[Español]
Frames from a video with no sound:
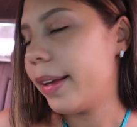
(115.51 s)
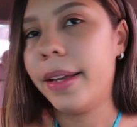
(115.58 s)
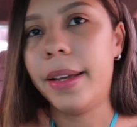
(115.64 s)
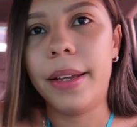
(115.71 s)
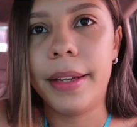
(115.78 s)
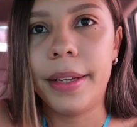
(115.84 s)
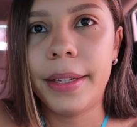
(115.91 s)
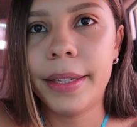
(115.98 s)

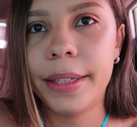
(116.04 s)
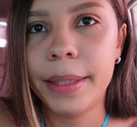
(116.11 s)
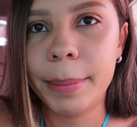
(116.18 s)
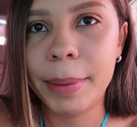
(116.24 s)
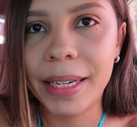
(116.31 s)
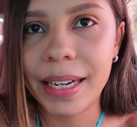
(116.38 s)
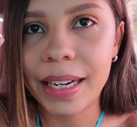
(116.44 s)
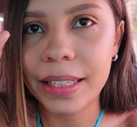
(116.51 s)
que
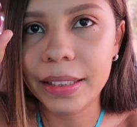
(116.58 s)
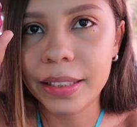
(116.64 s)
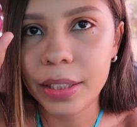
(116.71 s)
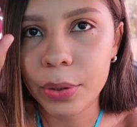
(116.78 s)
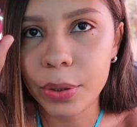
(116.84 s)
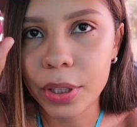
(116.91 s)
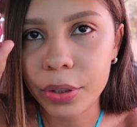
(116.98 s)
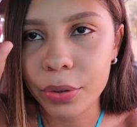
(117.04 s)
me encanta
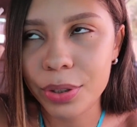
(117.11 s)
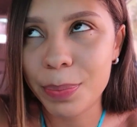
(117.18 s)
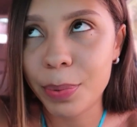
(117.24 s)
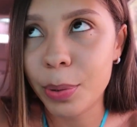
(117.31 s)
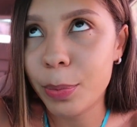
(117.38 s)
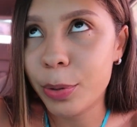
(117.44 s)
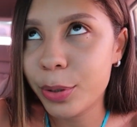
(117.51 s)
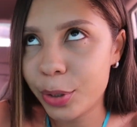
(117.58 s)
ahora, no es
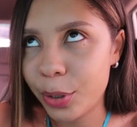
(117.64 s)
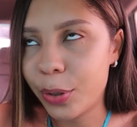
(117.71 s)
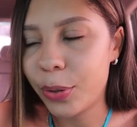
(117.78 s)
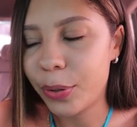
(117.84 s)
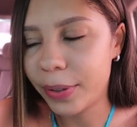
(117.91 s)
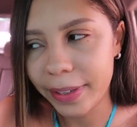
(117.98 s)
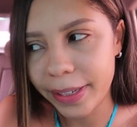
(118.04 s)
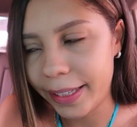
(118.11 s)
promoción,
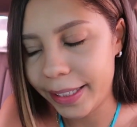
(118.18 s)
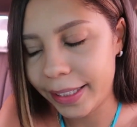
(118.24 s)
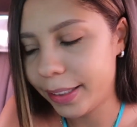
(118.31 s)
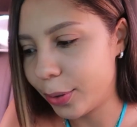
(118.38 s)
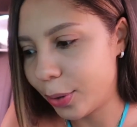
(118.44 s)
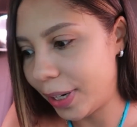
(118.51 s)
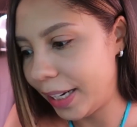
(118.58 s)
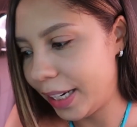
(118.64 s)
ok,
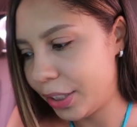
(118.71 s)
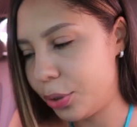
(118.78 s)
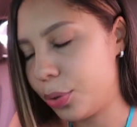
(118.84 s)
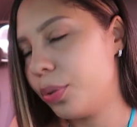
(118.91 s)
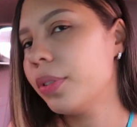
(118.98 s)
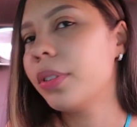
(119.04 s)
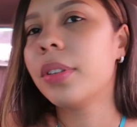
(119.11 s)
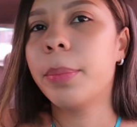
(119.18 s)
ojalá
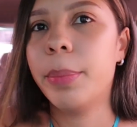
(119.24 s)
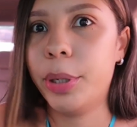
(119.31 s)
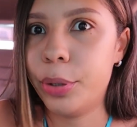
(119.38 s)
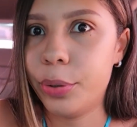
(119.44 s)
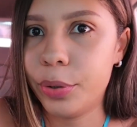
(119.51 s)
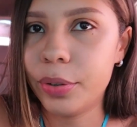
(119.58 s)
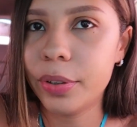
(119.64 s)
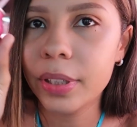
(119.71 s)
yo,
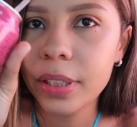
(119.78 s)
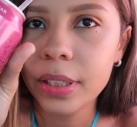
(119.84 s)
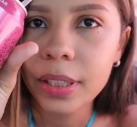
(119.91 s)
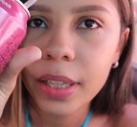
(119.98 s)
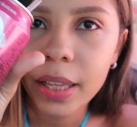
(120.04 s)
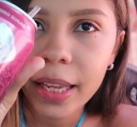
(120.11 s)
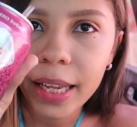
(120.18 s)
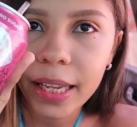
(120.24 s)
pero no.
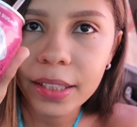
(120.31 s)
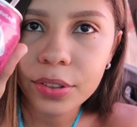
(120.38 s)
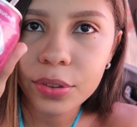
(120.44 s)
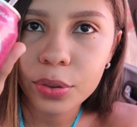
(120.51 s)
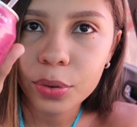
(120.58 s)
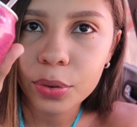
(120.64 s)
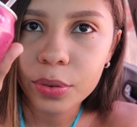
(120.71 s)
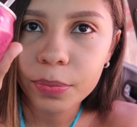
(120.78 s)

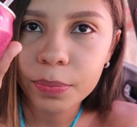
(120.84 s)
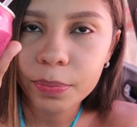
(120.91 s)
Esto